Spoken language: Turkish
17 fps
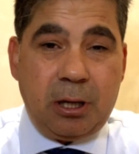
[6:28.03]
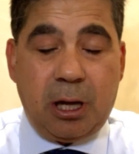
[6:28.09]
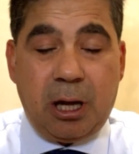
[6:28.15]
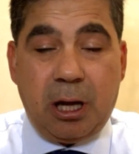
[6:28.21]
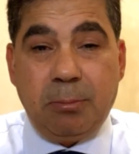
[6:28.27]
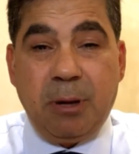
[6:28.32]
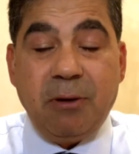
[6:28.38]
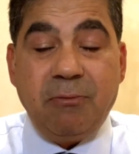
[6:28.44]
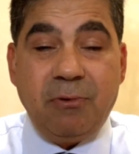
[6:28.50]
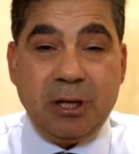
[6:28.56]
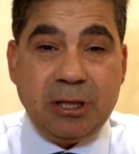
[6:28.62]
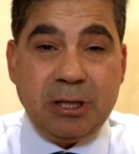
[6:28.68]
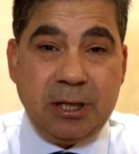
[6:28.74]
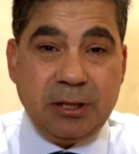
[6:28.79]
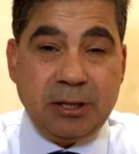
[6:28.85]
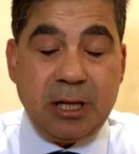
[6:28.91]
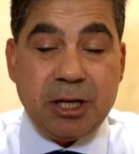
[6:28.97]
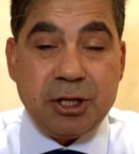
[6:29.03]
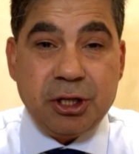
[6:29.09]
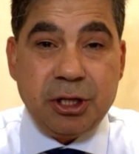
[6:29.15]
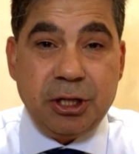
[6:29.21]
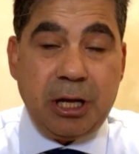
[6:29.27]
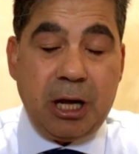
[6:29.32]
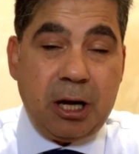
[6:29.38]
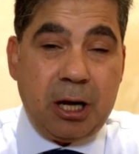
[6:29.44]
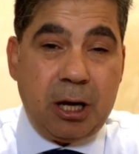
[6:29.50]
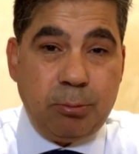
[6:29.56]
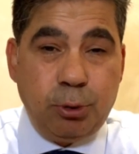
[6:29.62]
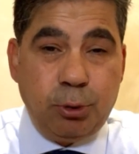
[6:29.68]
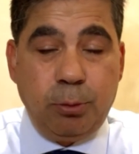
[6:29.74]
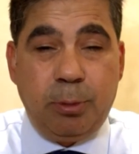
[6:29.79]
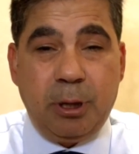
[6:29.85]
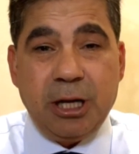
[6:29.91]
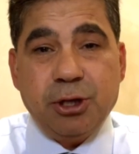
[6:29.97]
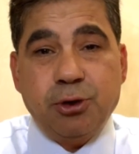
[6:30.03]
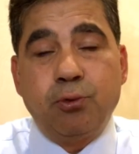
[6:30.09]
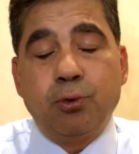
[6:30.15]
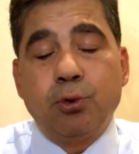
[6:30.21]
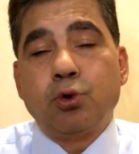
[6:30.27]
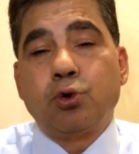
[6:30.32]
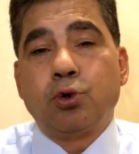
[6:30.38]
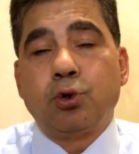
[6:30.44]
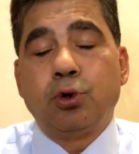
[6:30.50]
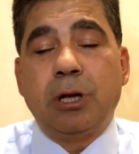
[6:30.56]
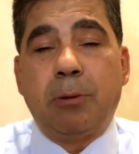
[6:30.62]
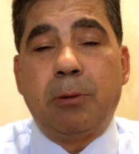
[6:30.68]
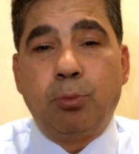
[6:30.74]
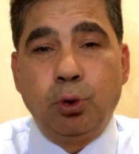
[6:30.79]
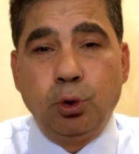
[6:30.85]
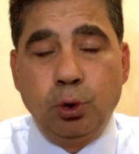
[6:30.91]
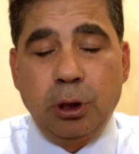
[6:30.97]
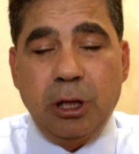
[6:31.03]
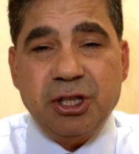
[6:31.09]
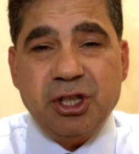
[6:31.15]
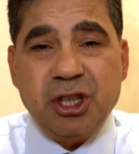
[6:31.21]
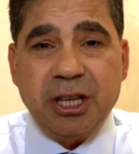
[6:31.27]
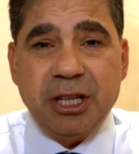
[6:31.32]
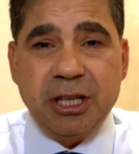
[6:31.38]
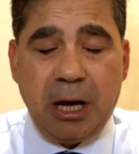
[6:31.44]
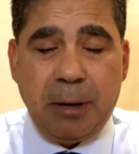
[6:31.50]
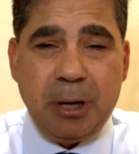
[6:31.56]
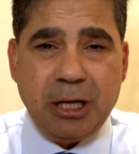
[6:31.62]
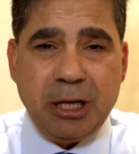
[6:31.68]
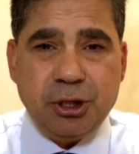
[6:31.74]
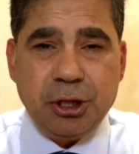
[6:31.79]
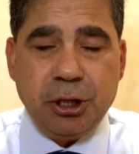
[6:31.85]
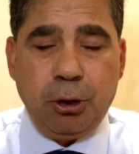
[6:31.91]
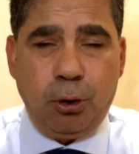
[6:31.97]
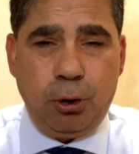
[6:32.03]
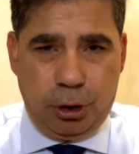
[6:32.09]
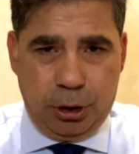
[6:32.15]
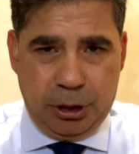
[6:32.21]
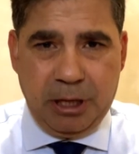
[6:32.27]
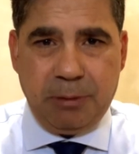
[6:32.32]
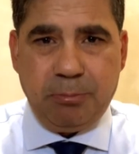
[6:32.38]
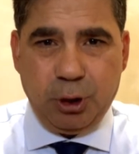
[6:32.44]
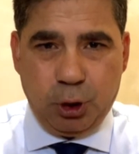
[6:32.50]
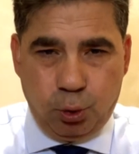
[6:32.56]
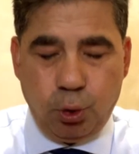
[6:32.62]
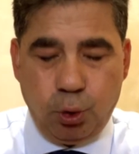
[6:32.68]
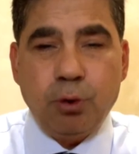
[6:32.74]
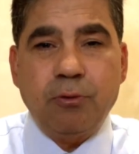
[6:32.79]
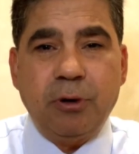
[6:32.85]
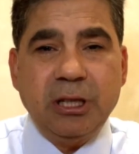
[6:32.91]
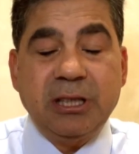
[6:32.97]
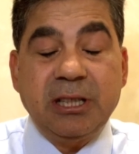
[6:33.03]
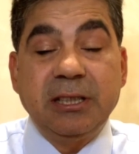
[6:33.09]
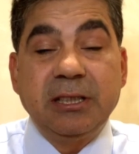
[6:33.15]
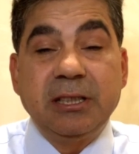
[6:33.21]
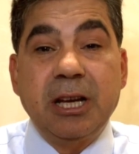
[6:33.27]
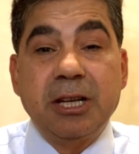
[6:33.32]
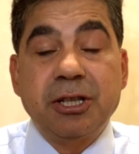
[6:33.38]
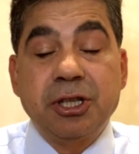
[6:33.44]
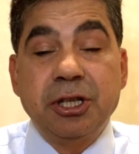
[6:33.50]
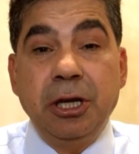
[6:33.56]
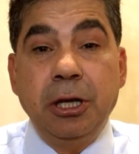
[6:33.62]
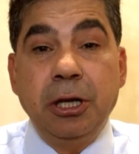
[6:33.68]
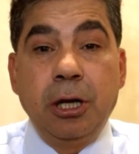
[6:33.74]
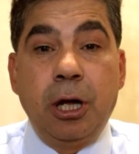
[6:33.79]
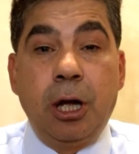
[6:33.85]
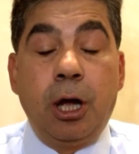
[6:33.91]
Alman vatandaşlığına kabul başvurusunda bulunacak yabancı örneğin bir Türk vatandaşı